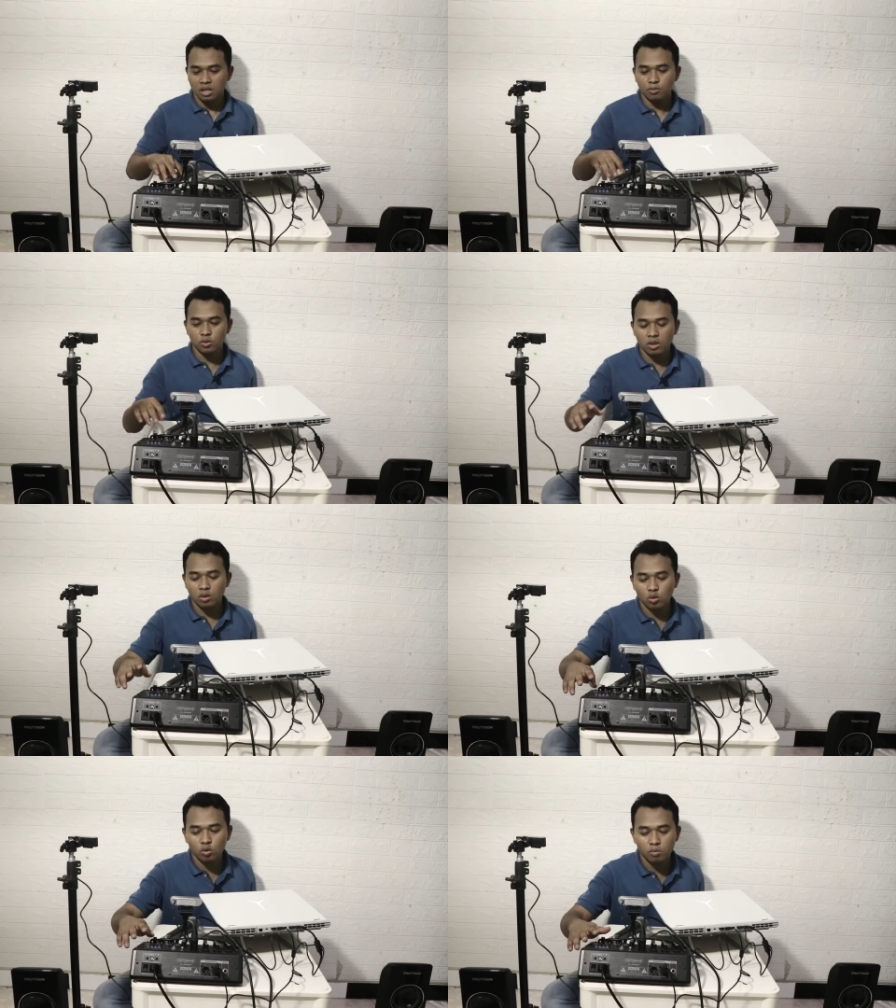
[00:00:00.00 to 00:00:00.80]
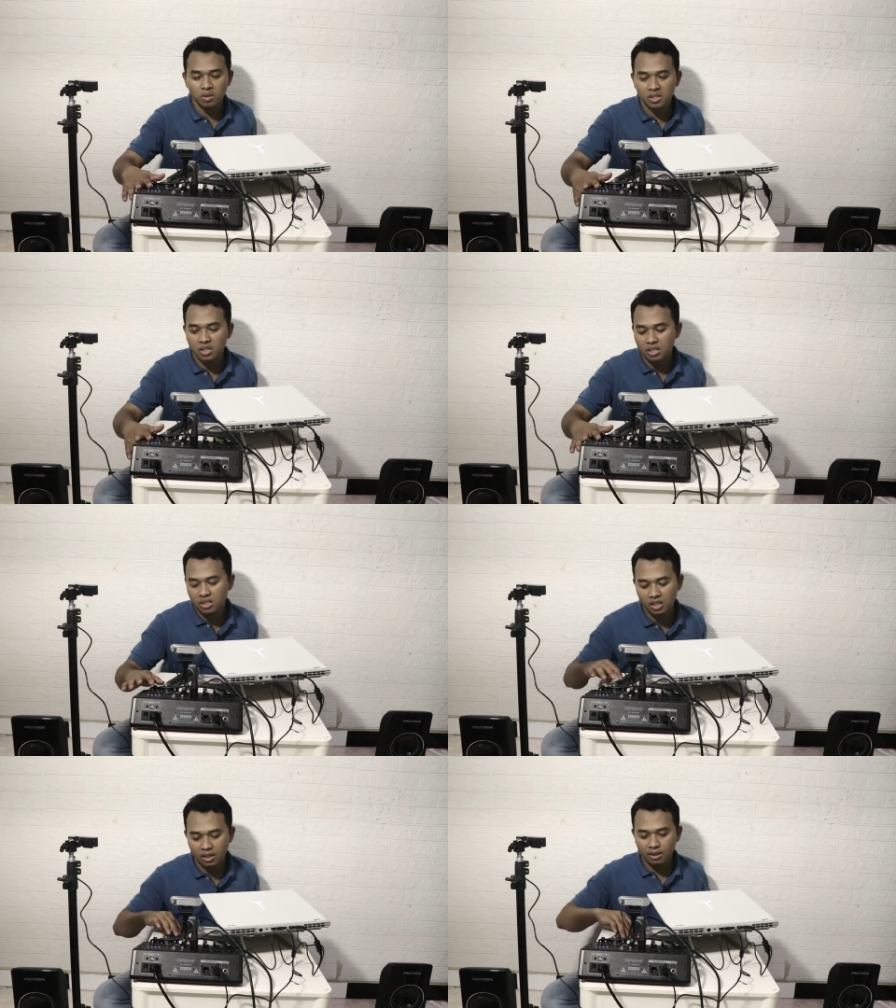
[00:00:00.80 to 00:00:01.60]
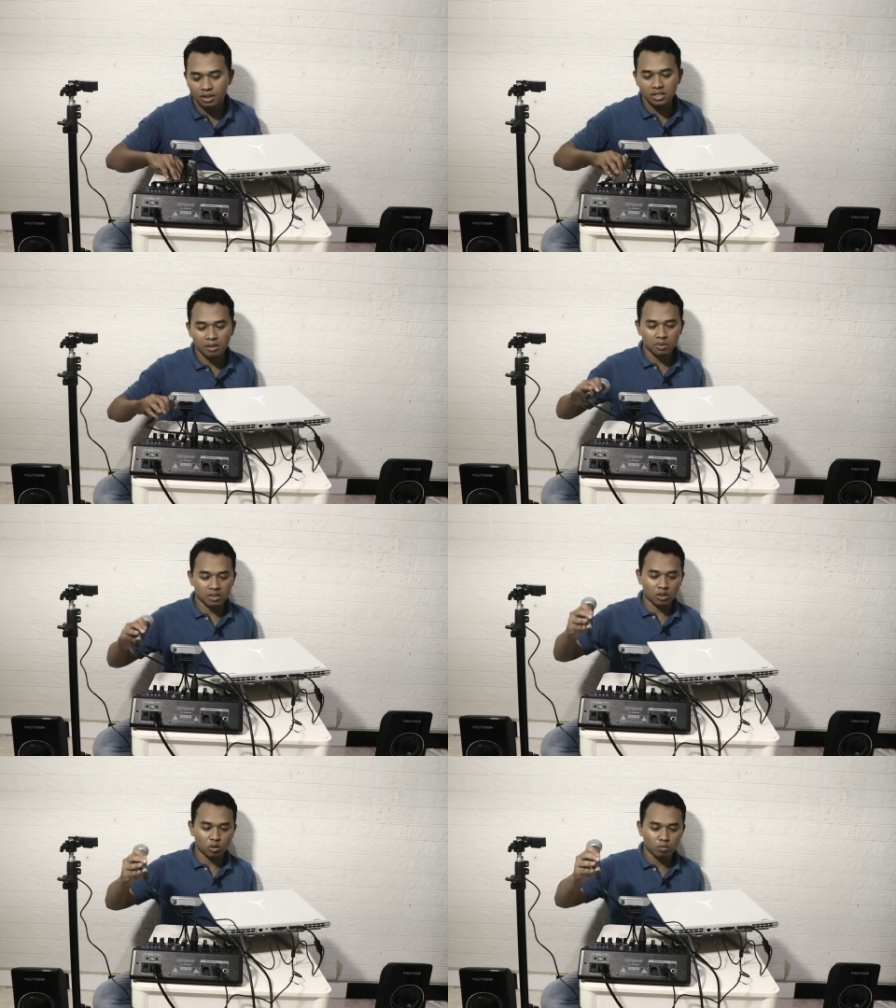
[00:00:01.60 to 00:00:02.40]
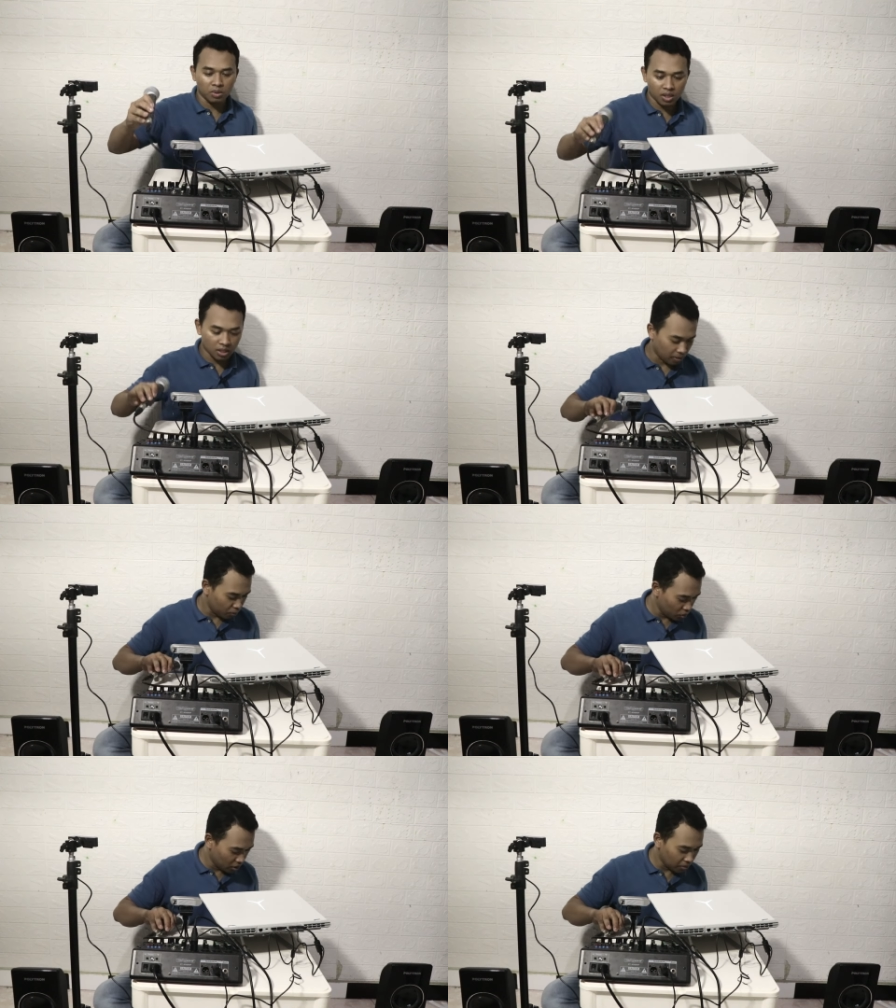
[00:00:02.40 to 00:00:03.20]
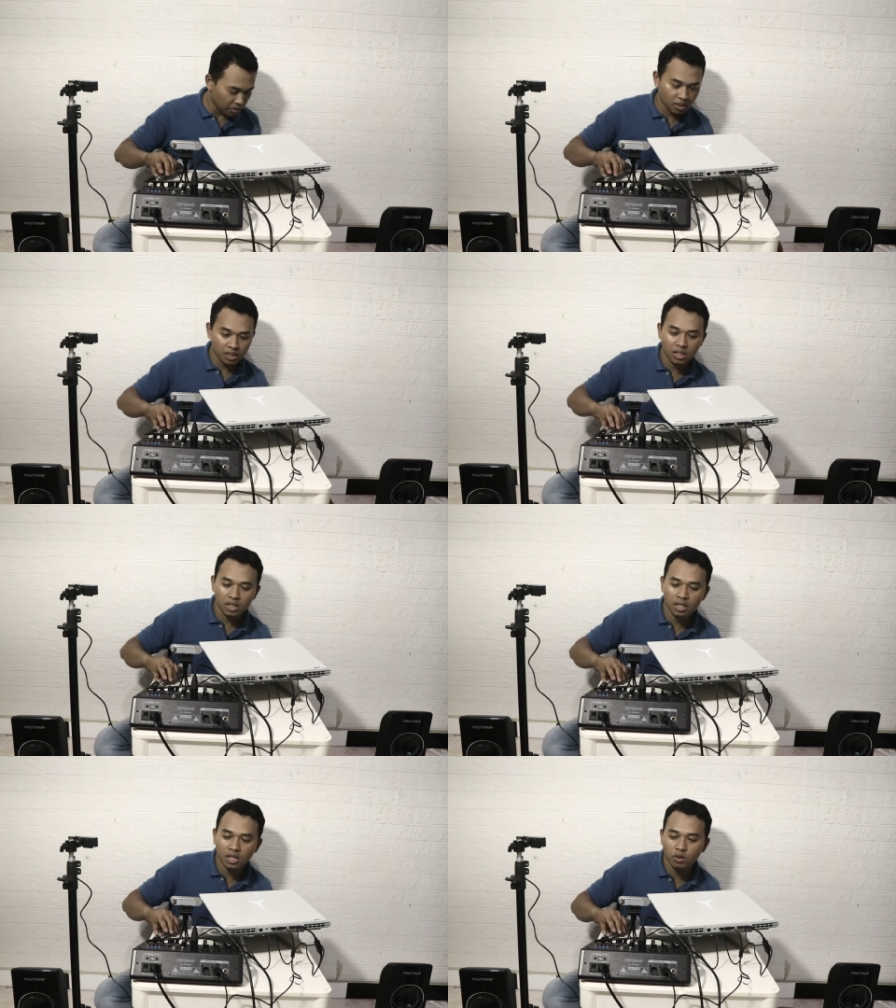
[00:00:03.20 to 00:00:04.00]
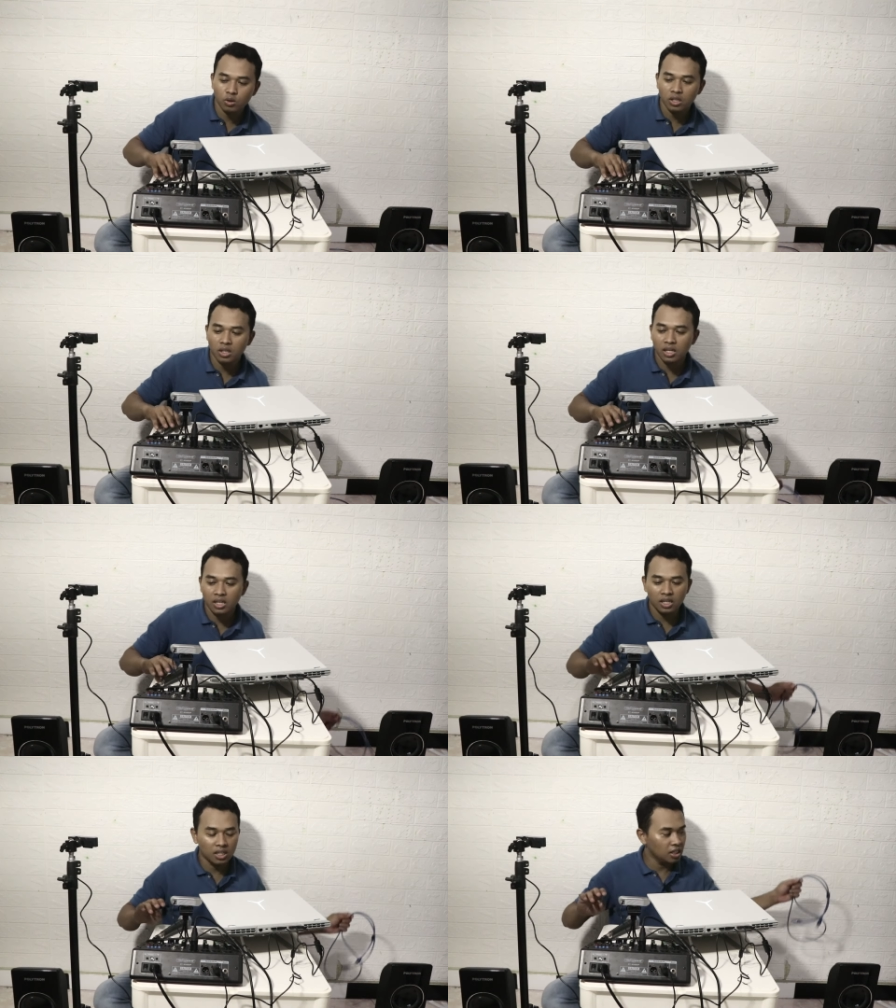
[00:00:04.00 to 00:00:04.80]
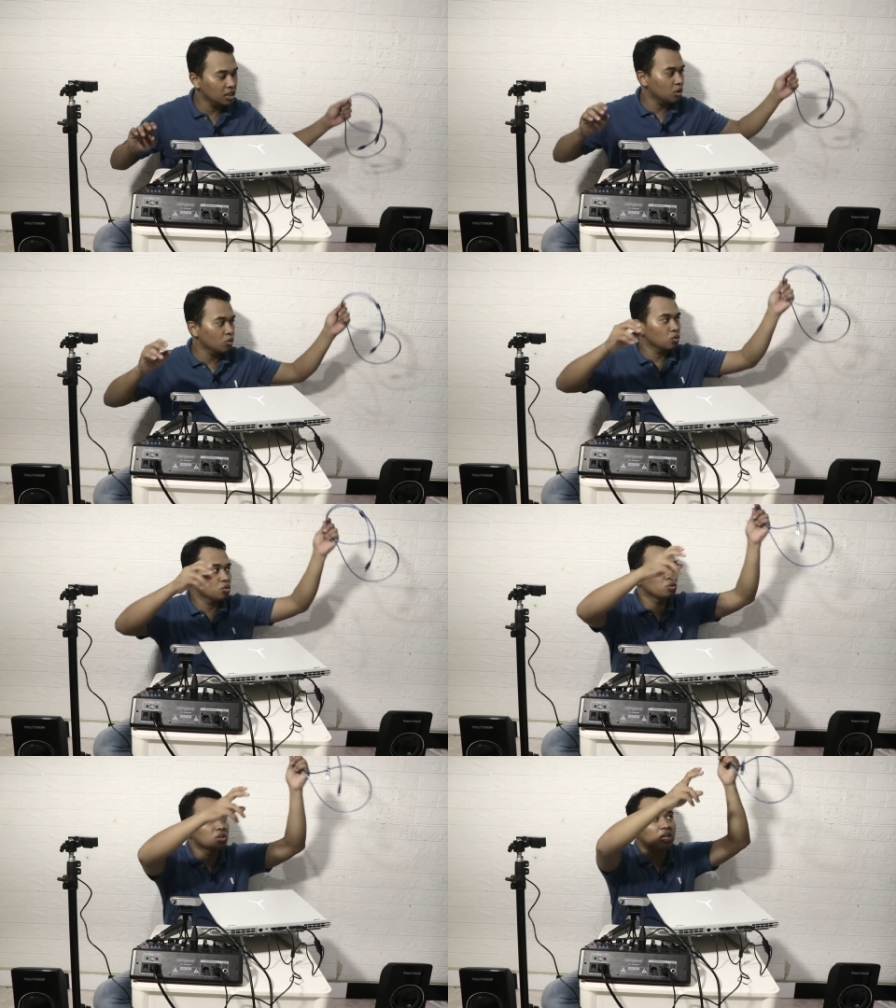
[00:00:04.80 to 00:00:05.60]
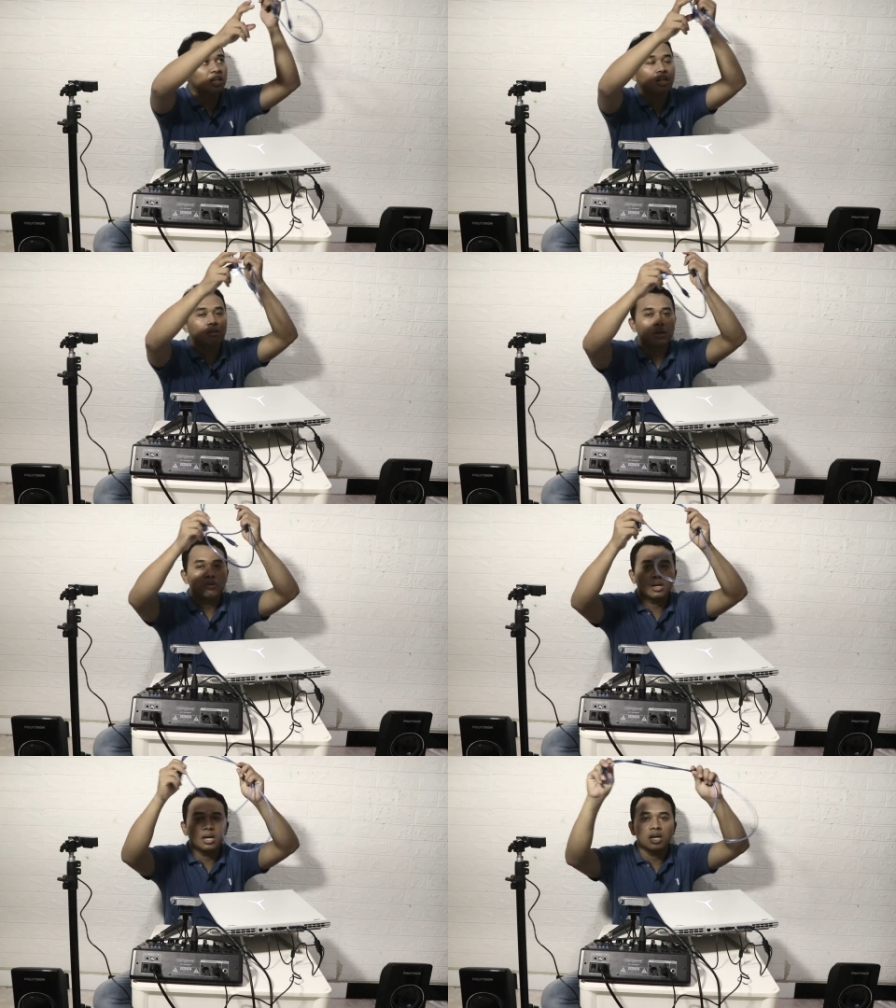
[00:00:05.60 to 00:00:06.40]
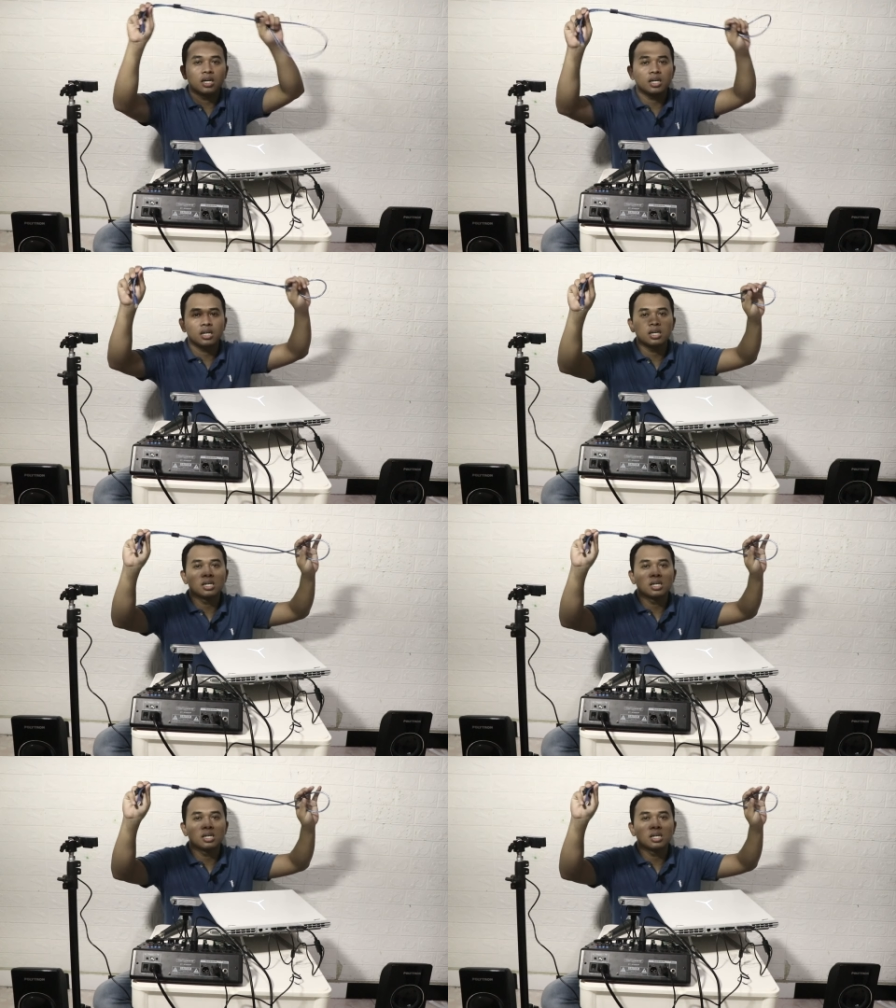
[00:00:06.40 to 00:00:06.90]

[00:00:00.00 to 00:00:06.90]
Kemudian untuk mixernya saya siapkan satu mic, kemudian mixer recording tag ini itu sudah ada bawaan